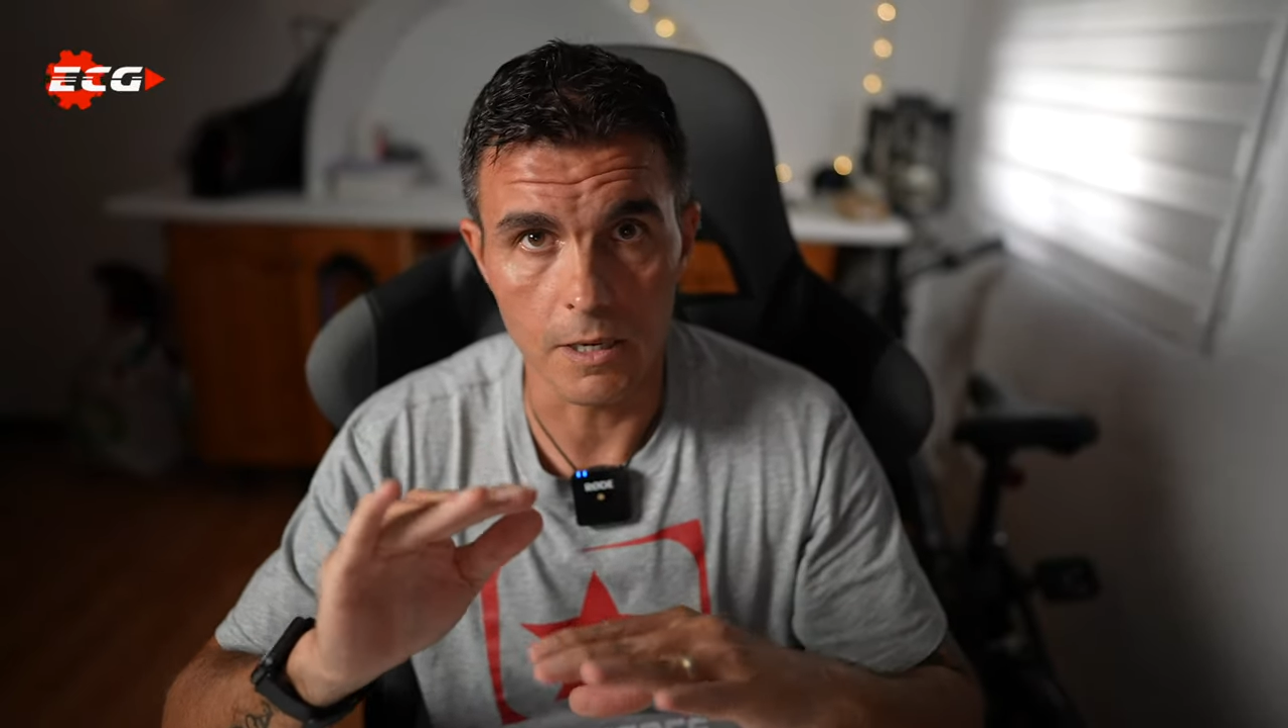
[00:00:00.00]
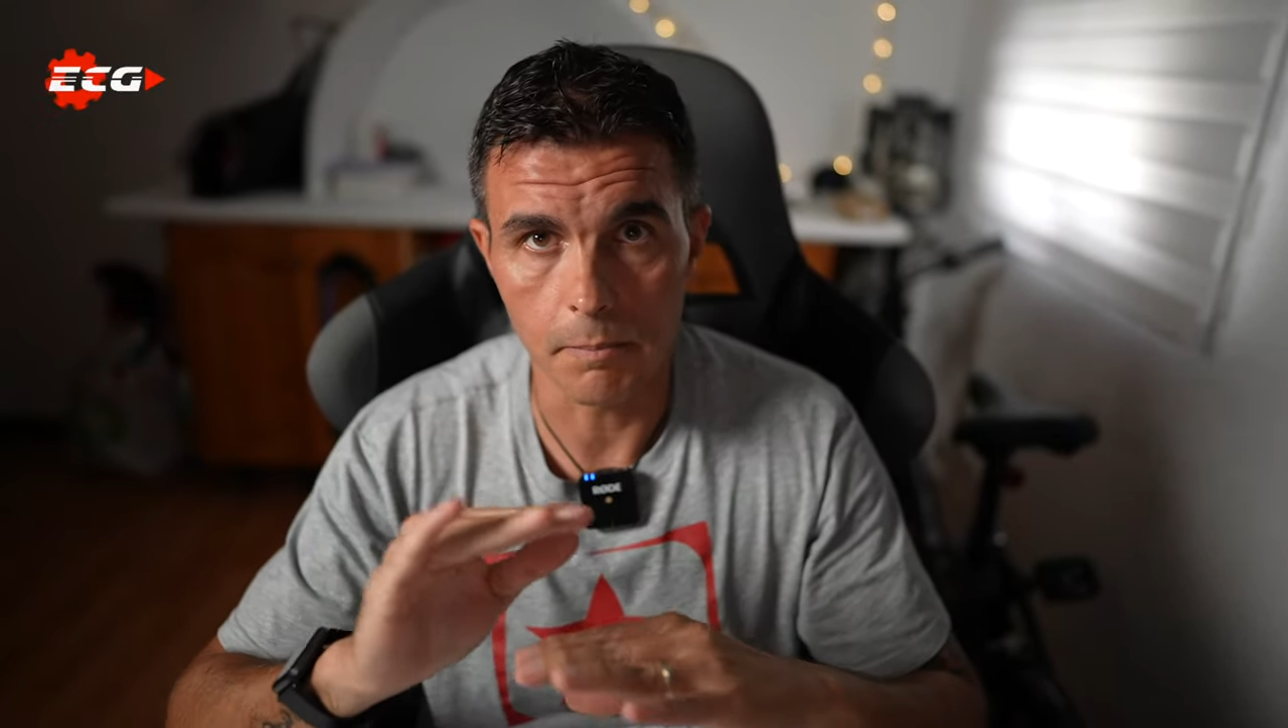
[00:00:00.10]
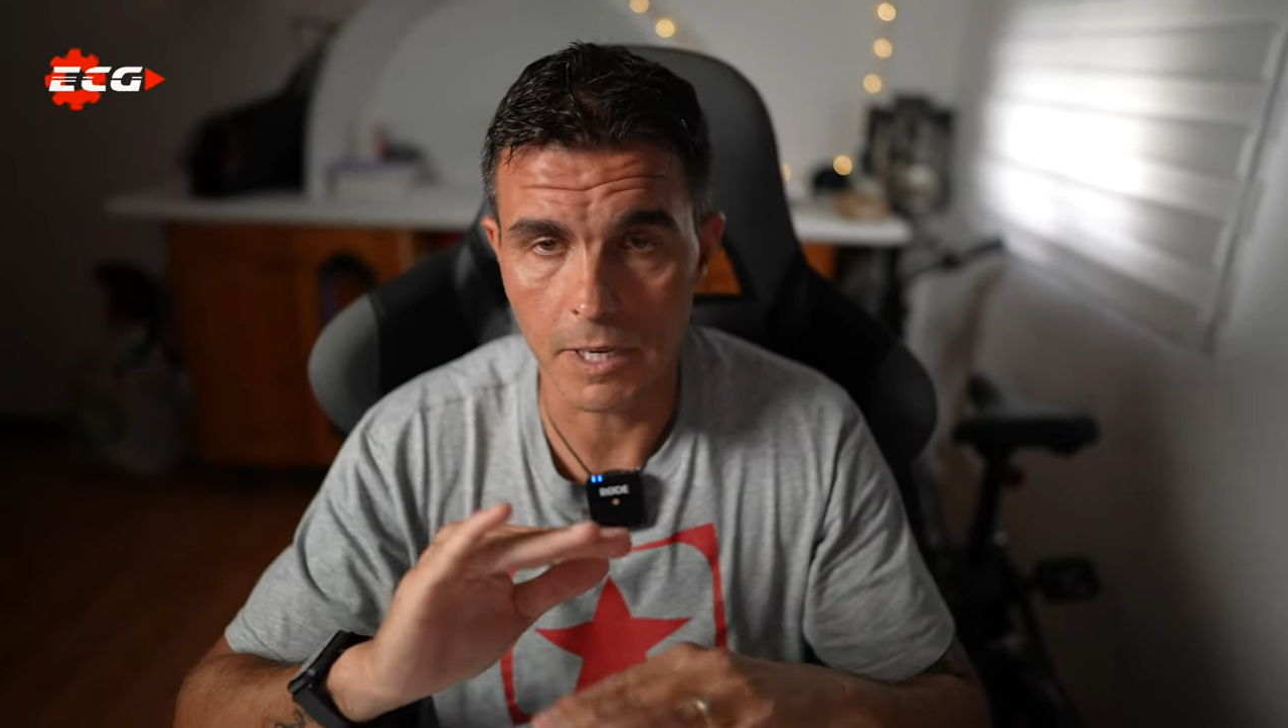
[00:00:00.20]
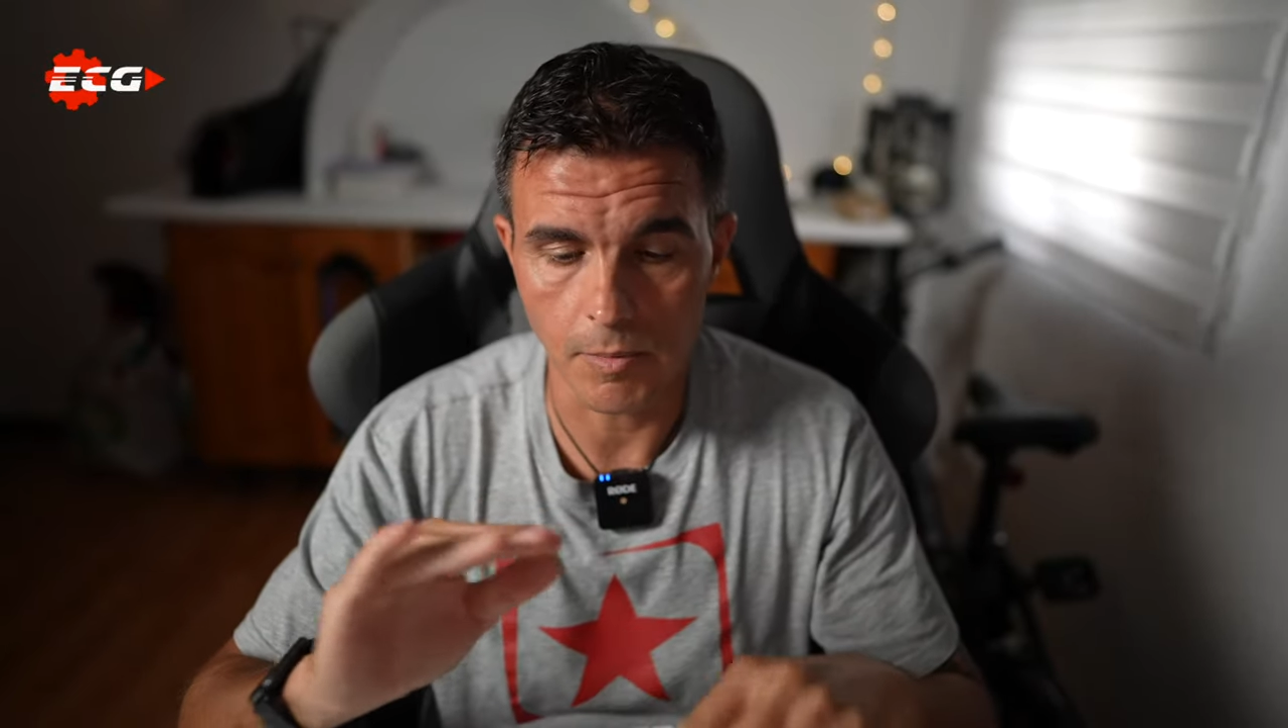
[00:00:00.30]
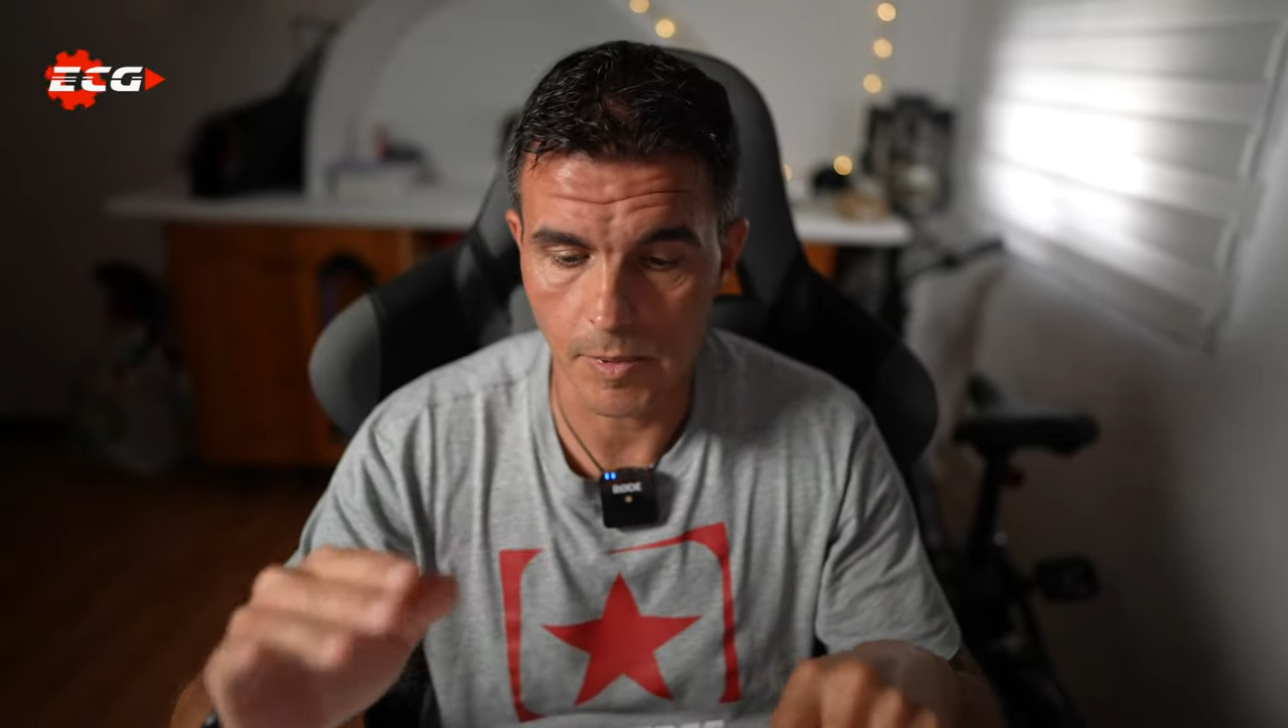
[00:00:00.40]
en
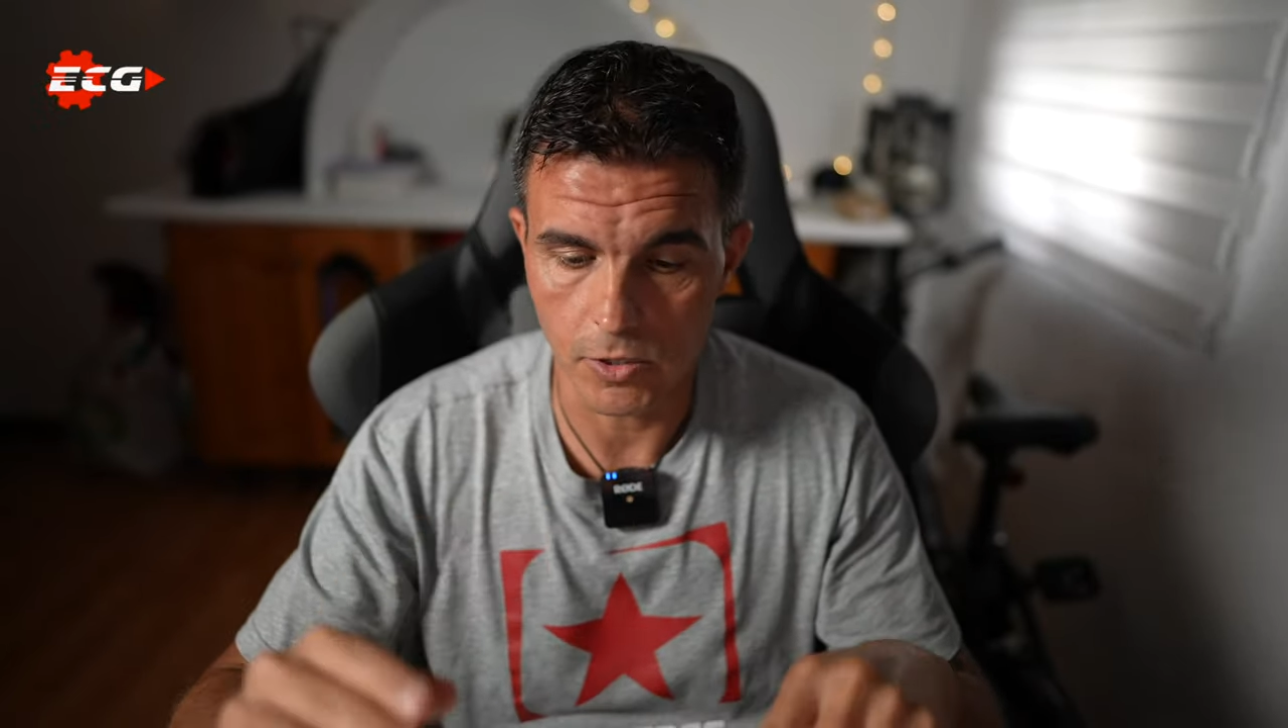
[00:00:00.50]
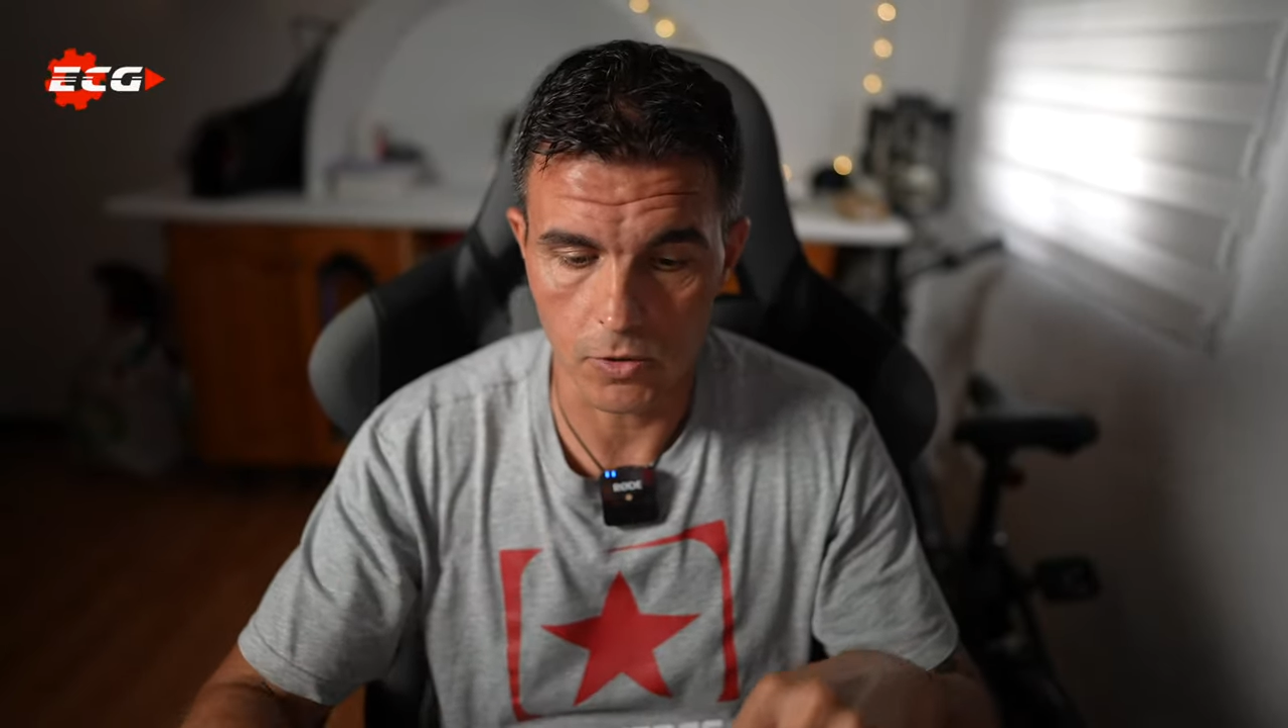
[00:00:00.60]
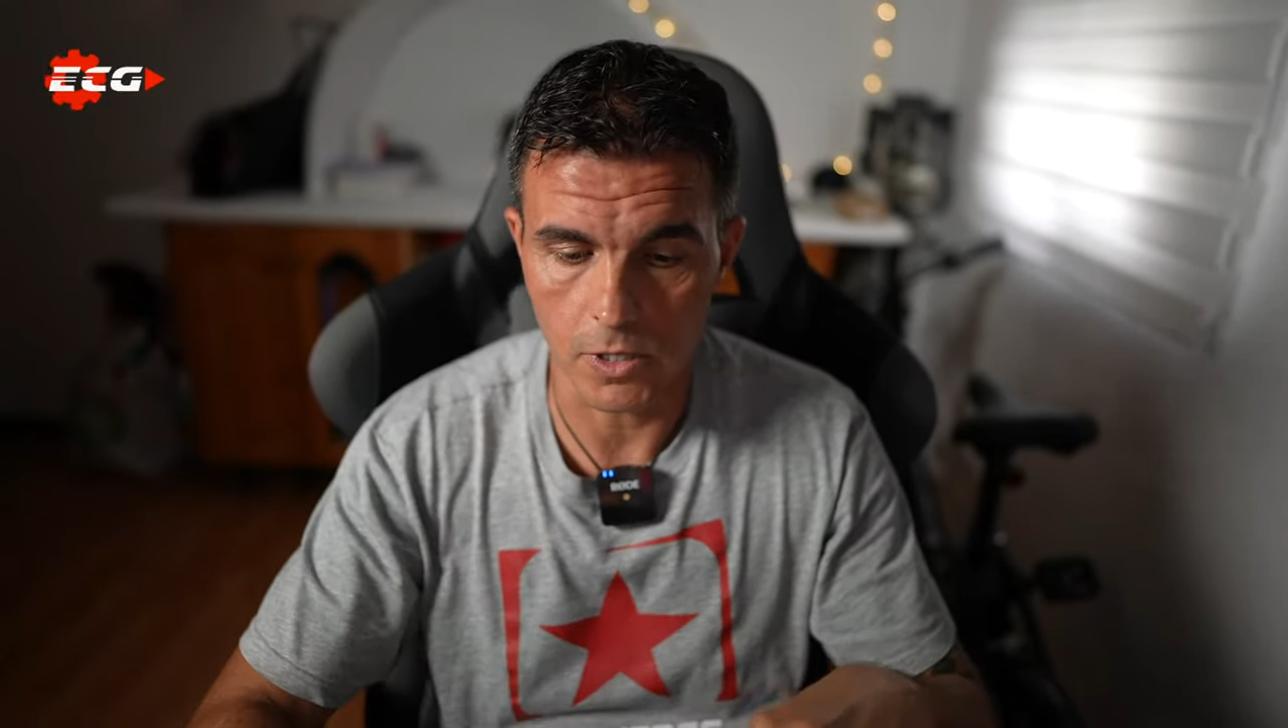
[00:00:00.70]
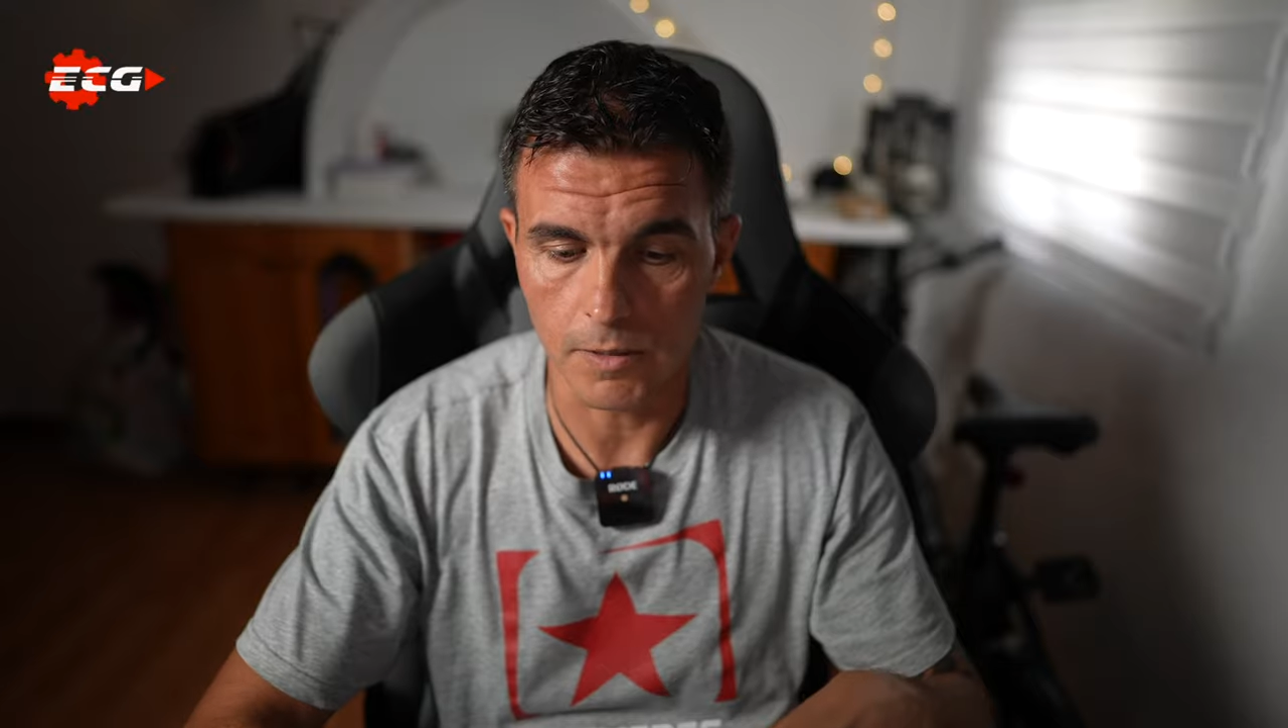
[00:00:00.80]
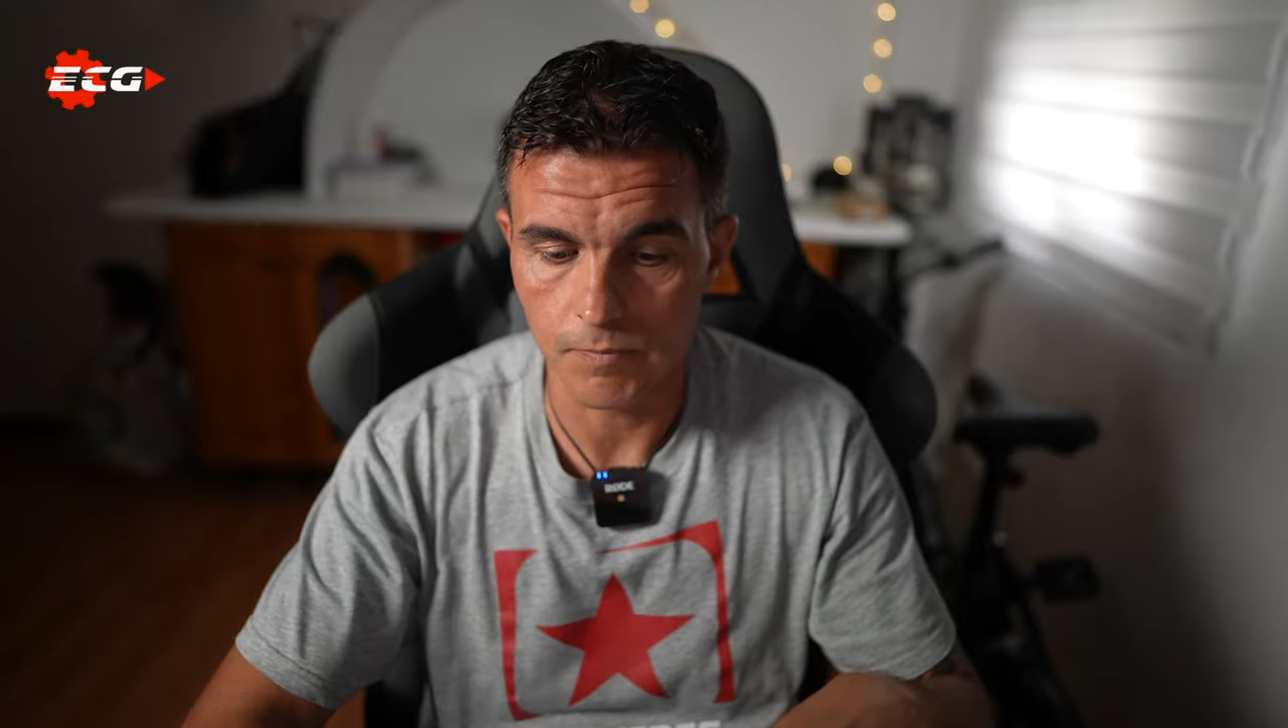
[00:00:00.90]
Palma
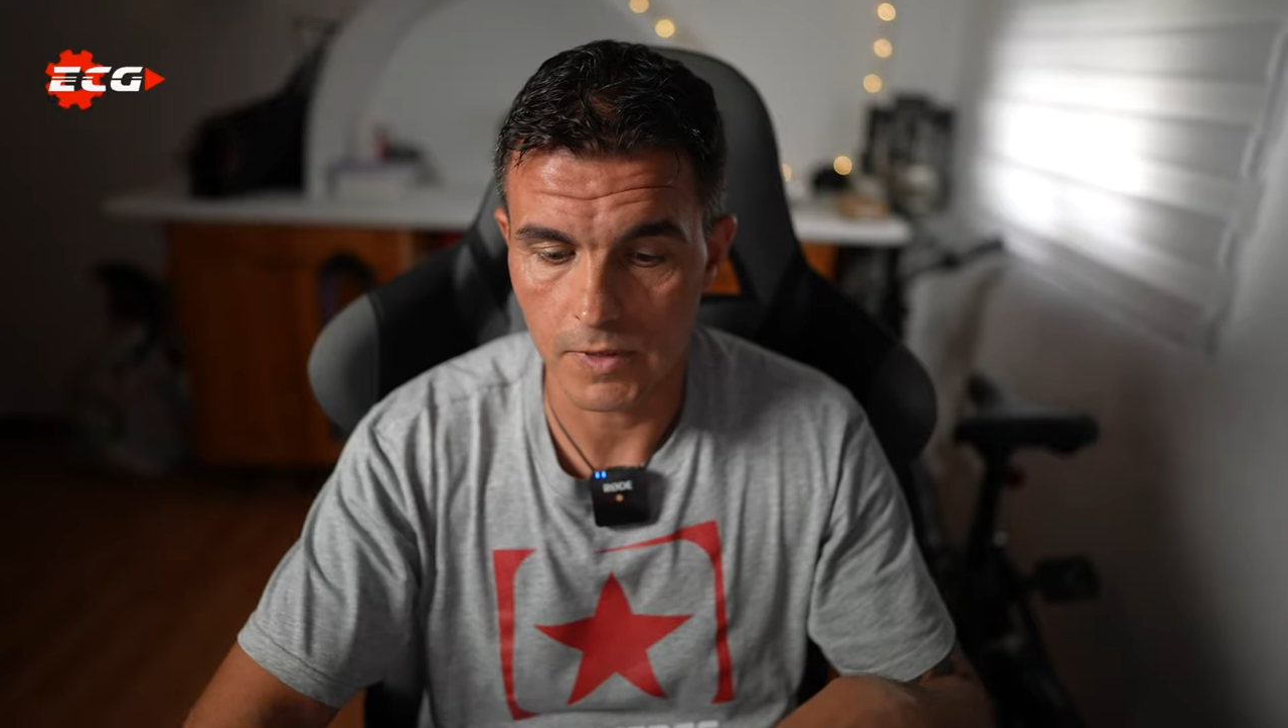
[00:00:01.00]
Mallorca.